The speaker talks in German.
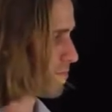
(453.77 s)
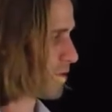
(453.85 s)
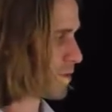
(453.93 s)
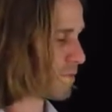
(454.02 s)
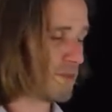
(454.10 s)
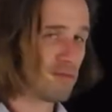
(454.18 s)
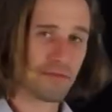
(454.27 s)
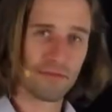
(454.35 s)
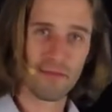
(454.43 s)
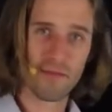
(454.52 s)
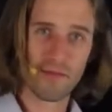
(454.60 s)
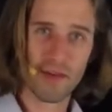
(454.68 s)
ich meine,
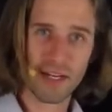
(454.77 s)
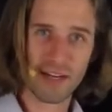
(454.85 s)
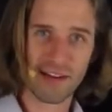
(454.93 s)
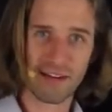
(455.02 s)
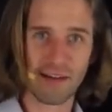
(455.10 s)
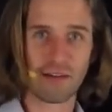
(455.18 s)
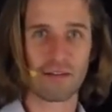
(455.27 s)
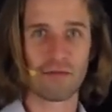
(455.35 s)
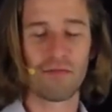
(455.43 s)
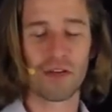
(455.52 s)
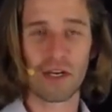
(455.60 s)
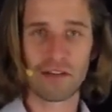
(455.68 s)
wenn ihr nicht denkt,
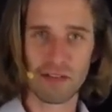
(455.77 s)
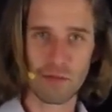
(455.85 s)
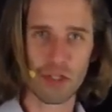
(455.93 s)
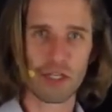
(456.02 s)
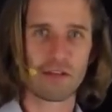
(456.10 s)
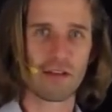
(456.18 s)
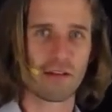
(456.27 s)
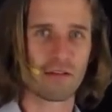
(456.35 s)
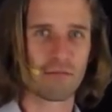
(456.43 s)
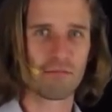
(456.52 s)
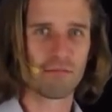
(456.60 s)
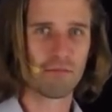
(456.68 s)
wenn ihr nicht selbstständig denkt
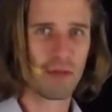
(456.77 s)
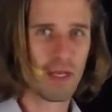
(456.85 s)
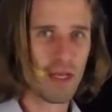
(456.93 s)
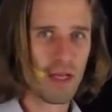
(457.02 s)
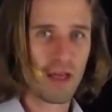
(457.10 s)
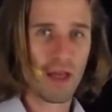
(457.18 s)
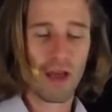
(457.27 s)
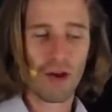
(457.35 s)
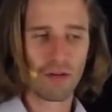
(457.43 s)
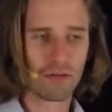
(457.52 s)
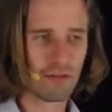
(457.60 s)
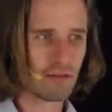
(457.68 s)

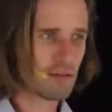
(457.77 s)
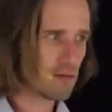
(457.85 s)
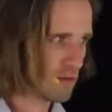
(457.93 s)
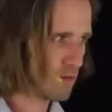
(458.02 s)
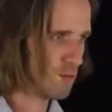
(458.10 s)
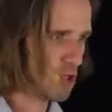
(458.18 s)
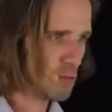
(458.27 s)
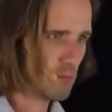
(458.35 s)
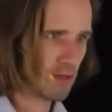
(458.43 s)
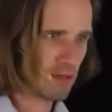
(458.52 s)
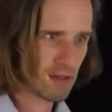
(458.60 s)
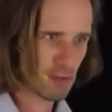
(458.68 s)
und zum
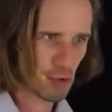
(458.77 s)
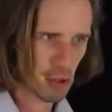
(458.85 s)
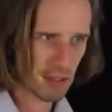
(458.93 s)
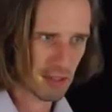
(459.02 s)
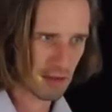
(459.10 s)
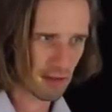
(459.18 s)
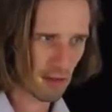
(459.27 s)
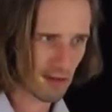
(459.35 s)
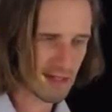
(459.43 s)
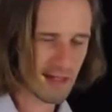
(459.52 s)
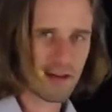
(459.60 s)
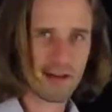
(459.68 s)
Beispiel nicht zwischen
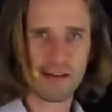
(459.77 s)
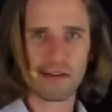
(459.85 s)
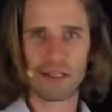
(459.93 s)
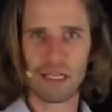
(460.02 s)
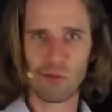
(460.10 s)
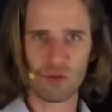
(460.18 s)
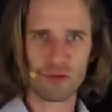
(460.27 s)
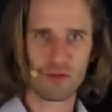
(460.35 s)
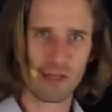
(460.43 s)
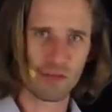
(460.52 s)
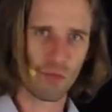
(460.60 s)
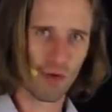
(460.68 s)
euren sachlichen,
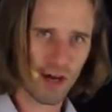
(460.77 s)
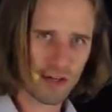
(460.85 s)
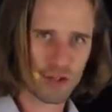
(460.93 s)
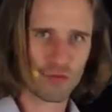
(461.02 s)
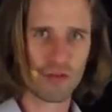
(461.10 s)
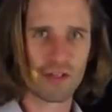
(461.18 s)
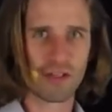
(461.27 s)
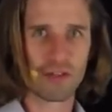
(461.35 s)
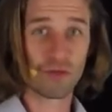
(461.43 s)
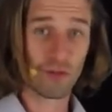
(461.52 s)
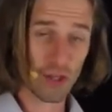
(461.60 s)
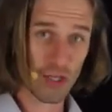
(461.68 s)
emotionalen und moralischen Urteilen
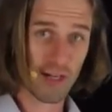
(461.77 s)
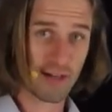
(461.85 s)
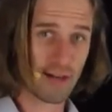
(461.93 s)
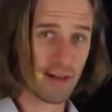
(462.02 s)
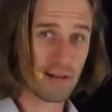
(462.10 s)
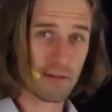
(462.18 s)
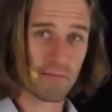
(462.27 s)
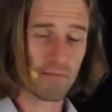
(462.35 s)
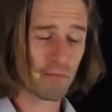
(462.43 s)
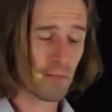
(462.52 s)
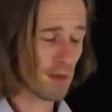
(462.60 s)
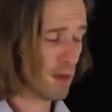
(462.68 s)
zu unterscheiden lernt,
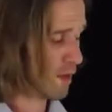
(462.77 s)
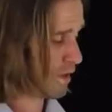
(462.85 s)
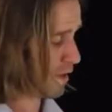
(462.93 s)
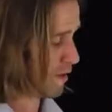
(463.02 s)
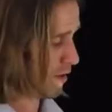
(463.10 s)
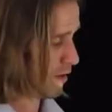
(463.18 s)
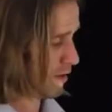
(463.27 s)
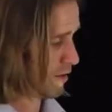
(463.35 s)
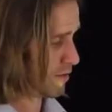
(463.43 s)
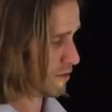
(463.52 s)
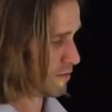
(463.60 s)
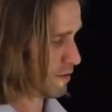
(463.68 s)

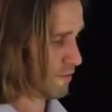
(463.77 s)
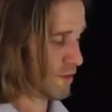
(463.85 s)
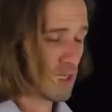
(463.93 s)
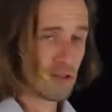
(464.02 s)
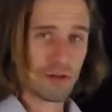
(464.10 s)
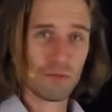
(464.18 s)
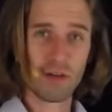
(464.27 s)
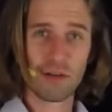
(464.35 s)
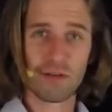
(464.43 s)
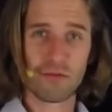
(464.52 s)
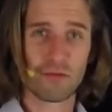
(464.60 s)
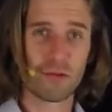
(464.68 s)
dann werdet ihr
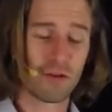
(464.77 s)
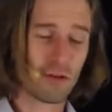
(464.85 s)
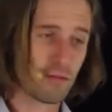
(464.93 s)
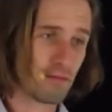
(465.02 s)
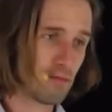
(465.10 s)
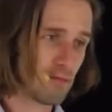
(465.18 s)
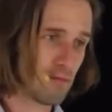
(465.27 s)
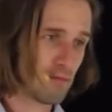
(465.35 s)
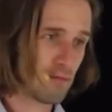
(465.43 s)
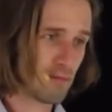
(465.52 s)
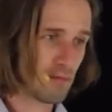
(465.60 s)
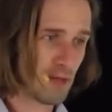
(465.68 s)
immer für
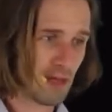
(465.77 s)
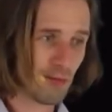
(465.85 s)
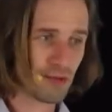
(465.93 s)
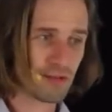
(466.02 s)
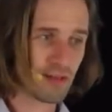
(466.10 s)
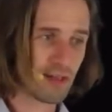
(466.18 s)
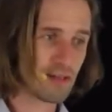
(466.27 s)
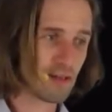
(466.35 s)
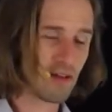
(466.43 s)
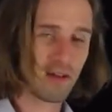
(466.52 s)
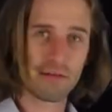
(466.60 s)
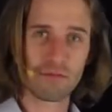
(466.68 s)
emotionale
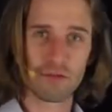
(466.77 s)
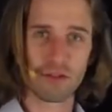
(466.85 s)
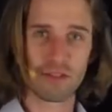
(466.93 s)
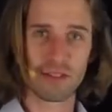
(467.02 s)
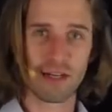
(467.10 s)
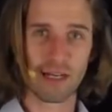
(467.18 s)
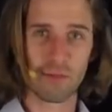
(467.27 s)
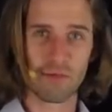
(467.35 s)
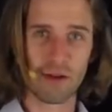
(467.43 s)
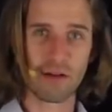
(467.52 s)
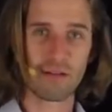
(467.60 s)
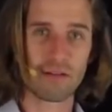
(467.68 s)
Trigger sozusagen
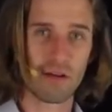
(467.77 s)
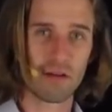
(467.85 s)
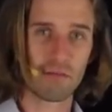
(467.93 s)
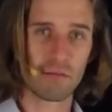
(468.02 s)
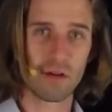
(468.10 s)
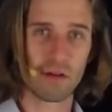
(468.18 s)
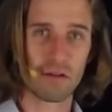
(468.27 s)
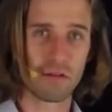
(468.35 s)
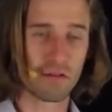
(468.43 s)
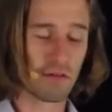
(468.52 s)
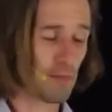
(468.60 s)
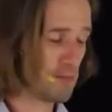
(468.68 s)
empfänglich sein.
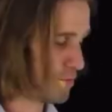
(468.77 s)
Also ob es